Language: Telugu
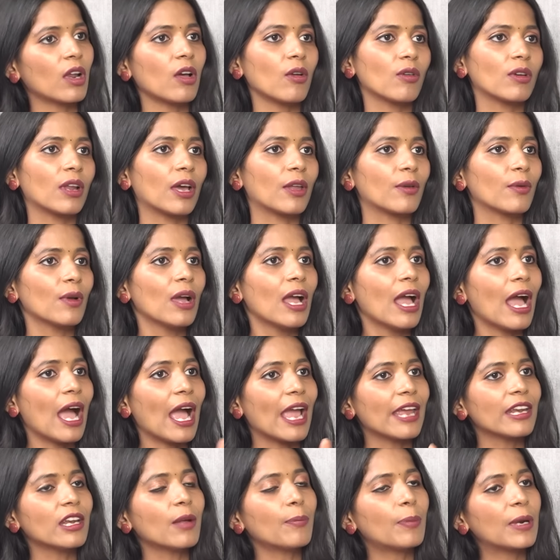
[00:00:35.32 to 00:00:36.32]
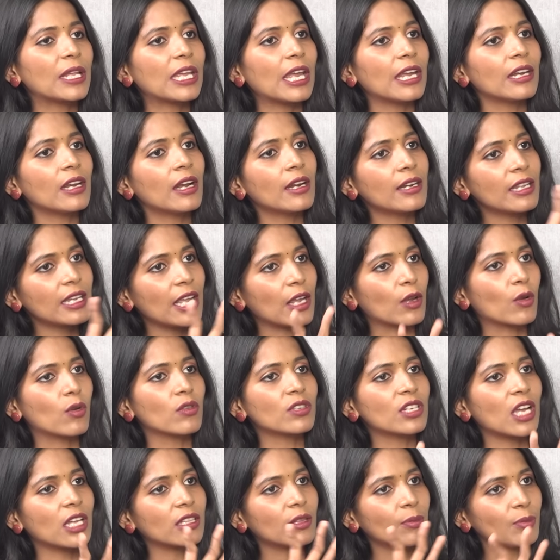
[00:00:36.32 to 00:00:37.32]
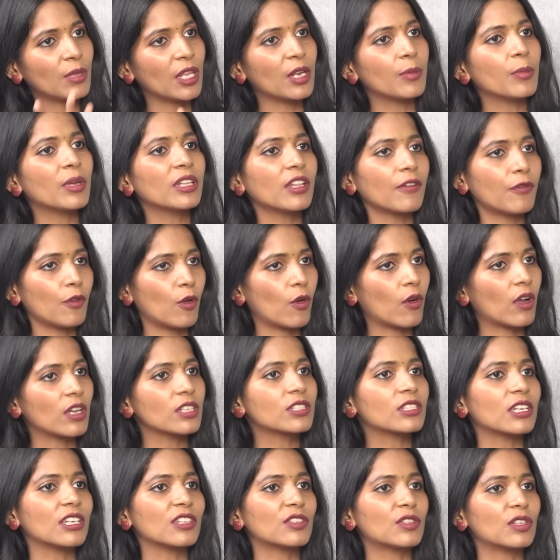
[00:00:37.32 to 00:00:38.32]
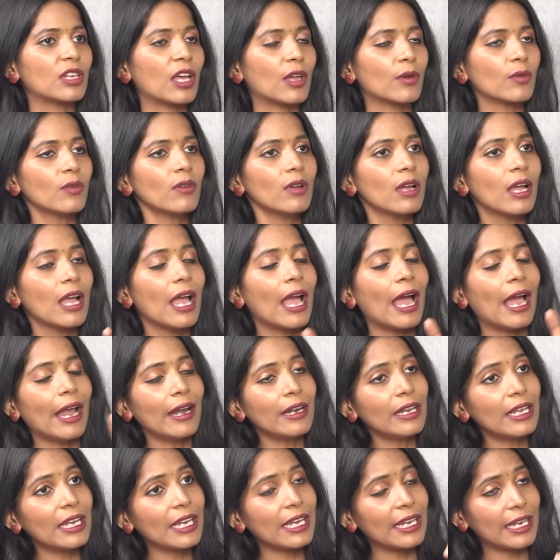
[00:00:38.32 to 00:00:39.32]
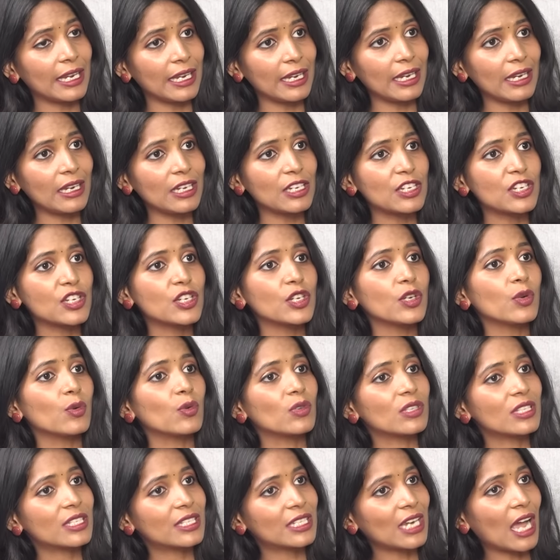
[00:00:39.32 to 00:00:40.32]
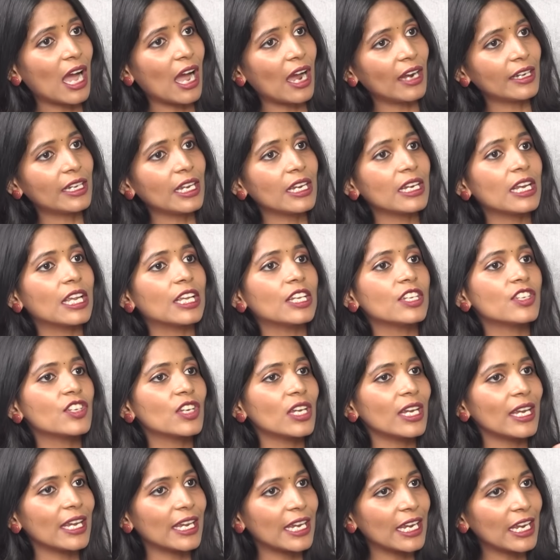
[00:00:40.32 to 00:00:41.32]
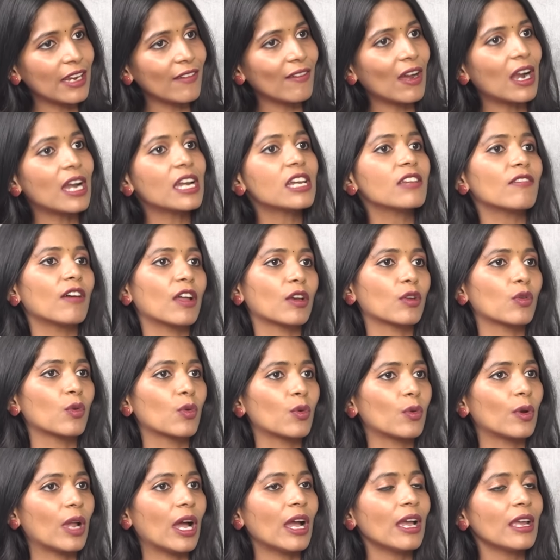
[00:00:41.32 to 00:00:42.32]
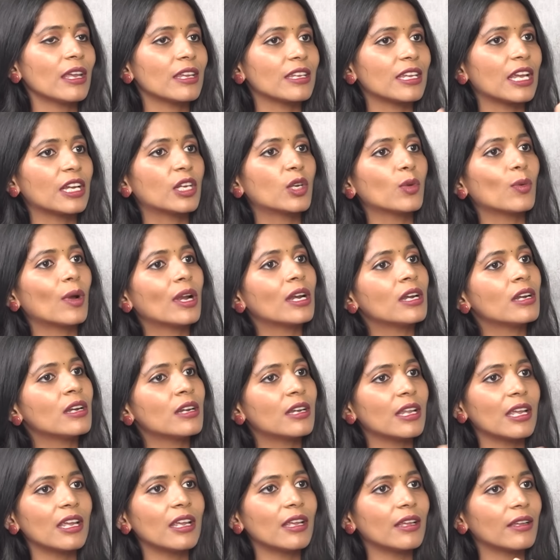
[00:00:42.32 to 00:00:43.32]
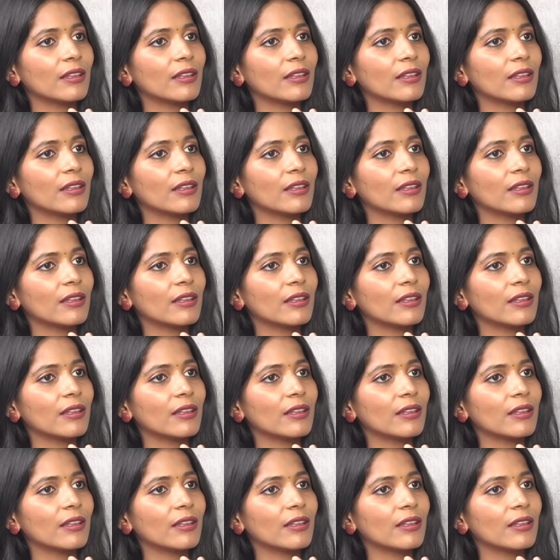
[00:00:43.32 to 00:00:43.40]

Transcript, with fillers: కూడా ఉన్నారు అయినప్పటికీ ఏంటంటే ఎక్కువ శాతం దీని మీద ఫోకస్ చేస్తున్నారు అండ్ ఈ ఇష్యూ స్టార్టింగ్ నుంచి ఈ వరకు కూడా ఎటువంటి